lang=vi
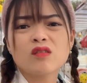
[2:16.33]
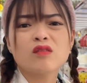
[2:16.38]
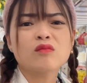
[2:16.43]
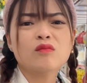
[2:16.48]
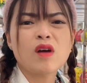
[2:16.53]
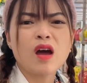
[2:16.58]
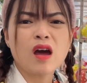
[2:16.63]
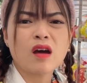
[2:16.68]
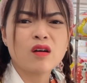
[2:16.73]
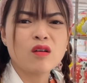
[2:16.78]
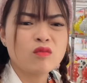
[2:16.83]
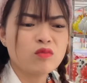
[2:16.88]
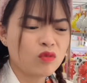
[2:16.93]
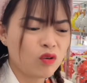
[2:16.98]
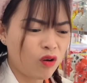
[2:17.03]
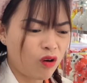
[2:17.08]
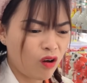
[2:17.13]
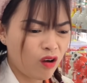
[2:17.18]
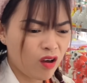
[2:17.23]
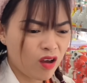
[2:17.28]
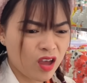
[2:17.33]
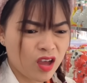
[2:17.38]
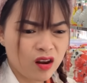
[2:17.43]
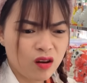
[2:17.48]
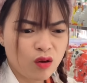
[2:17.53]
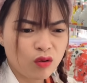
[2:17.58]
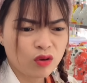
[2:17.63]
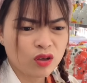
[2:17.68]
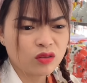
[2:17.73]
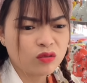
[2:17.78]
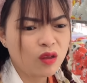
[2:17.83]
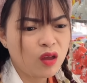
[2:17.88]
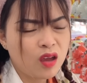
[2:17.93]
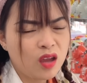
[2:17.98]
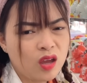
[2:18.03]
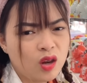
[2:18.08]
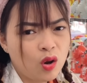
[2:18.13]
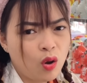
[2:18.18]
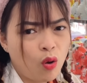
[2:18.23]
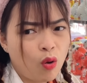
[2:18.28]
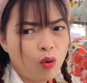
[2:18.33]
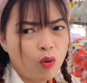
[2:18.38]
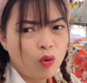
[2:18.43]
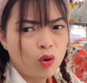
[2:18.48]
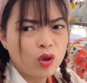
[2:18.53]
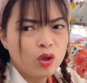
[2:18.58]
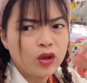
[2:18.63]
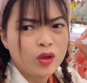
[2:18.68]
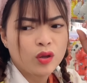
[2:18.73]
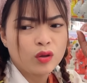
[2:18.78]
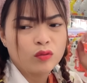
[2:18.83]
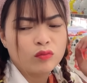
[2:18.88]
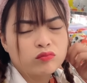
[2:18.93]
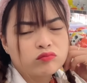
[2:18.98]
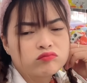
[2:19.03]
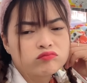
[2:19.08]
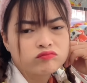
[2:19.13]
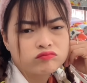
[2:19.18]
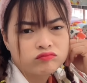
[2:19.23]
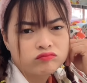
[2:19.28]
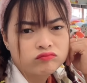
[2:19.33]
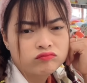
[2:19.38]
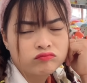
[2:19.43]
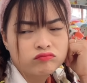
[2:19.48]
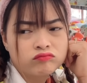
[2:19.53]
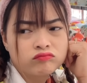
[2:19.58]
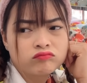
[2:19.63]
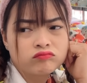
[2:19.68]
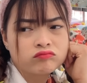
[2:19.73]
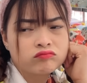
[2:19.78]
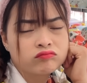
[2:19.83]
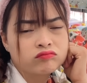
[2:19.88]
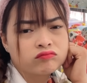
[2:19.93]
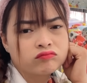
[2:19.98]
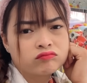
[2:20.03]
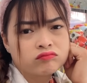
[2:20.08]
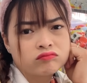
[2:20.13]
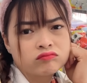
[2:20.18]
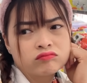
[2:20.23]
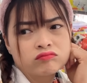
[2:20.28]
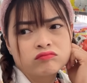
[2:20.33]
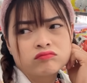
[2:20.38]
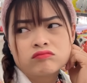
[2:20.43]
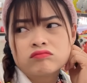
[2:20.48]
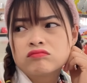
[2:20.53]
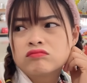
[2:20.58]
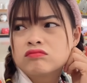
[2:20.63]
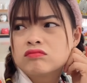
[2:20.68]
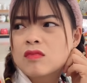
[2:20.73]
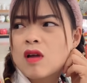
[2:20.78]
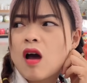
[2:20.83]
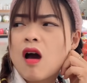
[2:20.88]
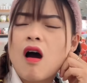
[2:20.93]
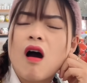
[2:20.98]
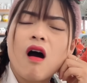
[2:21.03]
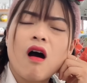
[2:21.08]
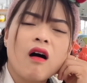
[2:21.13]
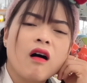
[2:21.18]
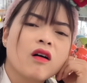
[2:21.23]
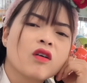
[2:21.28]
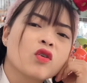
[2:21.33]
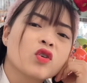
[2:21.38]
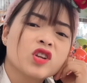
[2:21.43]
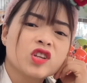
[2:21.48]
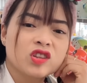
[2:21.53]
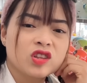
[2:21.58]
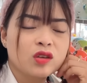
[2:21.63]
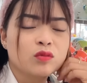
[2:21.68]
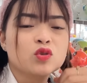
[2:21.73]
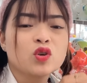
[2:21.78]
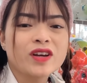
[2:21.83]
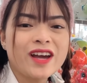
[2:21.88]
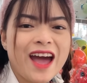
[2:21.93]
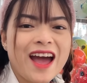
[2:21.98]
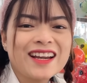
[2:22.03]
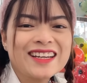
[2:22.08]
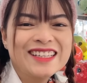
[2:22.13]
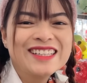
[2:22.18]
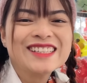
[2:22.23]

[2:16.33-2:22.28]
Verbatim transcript: nhưng mà không có Hello Kitty rồi bạn phải đi tìm ở chỗ khác xem ờ thôi đi tìm chỗ khác